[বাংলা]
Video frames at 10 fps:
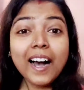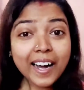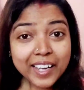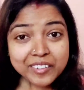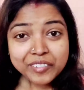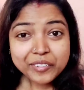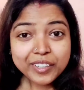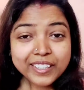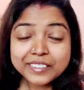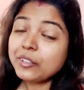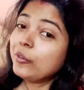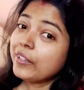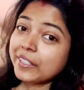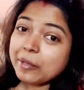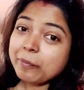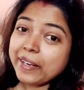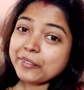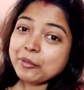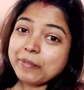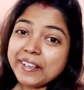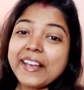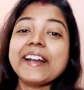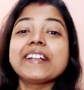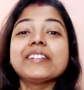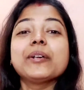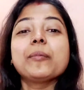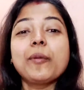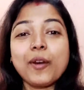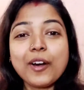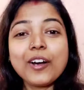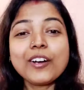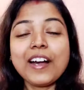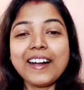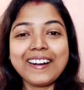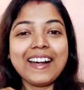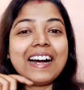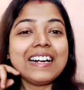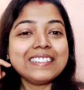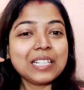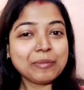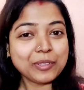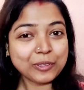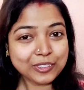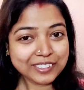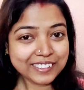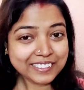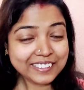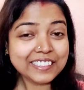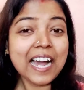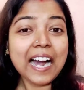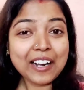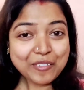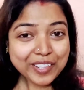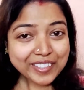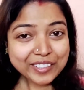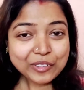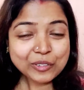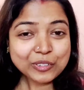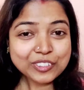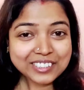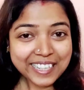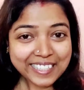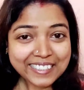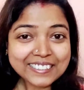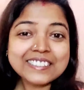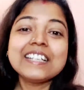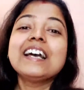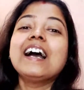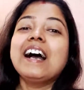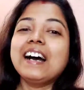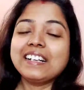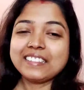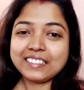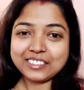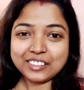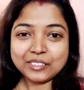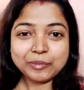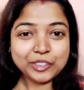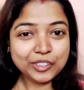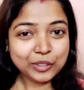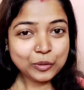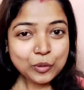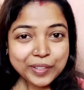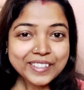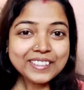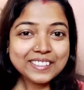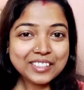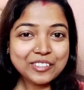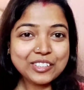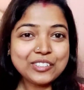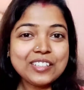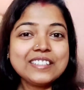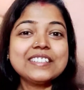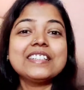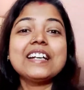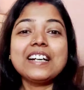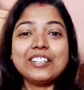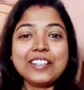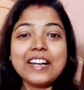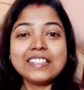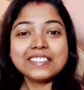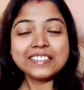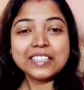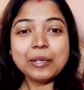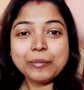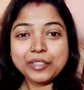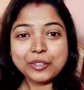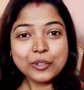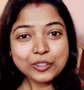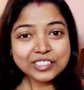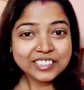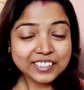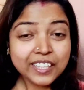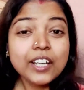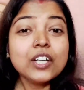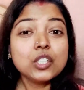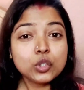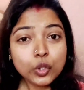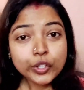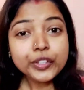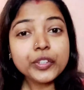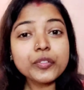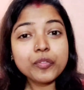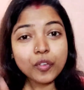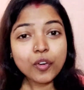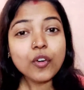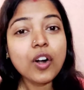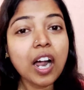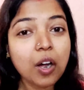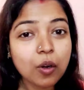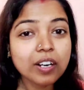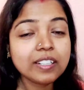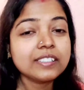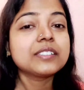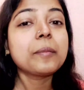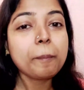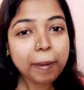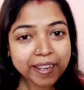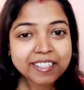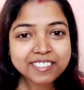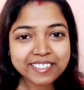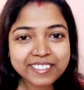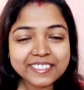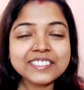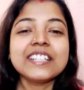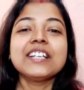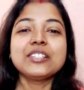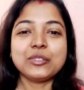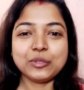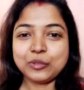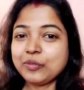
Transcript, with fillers: হাই এভরিওয়ান ওয়েলকাম ব্যাক টু মাই অ্যানাদার ব্লগ আর আজ আমি করতে যাচ্ছি আরও একটি নতুন চ্যালেঞ্জ আর আজকে ভিডিওটা খুবই ইন্টারেস্টিং হতে চলেছে কারণ আজকে আমি করছি টোয়েন্টি ফোর আওয়ার্স ম্যাগি চ্যালেঞ্জ তো